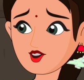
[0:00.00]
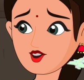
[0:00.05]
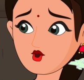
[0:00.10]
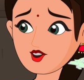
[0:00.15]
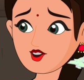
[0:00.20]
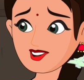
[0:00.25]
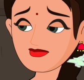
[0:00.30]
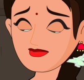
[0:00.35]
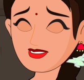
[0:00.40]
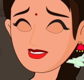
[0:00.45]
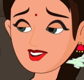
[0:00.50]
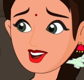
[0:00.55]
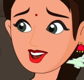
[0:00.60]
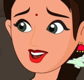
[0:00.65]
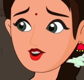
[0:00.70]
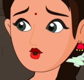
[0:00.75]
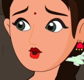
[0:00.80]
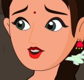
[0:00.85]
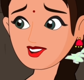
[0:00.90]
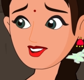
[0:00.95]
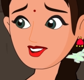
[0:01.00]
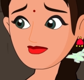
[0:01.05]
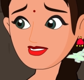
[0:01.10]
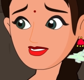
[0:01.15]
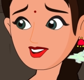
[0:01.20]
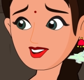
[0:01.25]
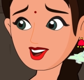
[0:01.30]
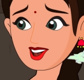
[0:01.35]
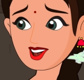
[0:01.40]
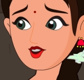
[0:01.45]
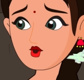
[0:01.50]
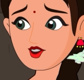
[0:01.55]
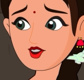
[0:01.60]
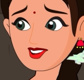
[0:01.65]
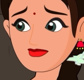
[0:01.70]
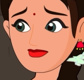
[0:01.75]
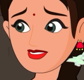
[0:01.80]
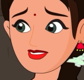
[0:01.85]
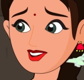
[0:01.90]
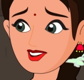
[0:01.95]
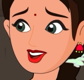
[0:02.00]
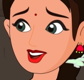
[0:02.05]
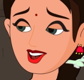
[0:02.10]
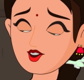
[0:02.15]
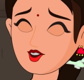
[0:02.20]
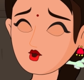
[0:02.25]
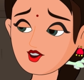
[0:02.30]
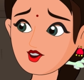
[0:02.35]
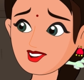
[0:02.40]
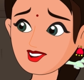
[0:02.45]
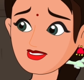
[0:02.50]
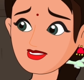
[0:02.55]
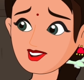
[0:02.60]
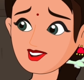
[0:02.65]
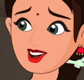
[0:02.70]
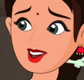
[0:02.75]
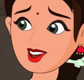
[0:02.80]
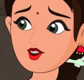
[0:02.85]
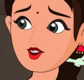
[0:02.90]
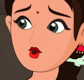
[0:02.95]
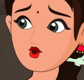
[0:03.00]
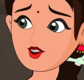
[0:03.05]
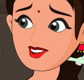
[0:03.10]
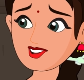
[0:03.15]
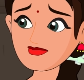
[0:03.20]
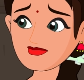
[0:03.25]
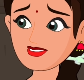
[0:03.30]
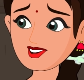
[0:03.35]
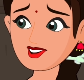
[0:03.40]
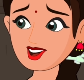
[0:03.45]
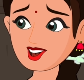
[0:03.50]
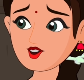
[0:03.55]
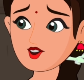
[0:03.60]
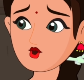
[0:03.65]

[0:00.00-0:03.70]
లేదు పిన్ని నీ మంచి కోసమే చెప్పాను నన్నొదులే